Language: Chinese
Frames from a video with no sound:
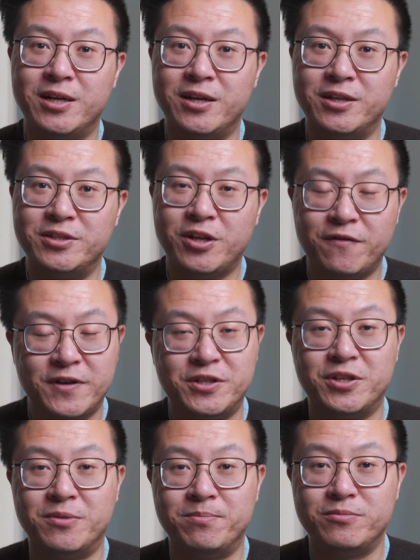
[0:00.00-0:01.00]
呃消费
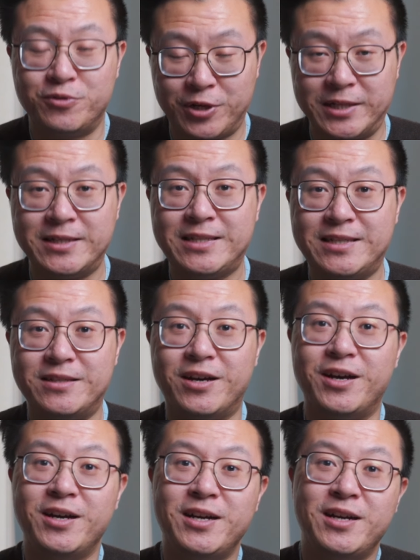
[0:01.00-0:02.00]
者群体
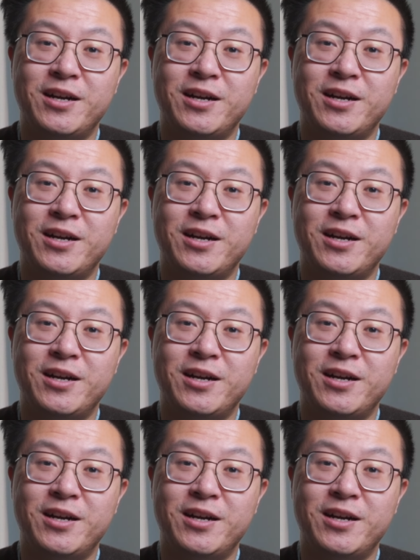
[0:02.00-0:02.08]
的。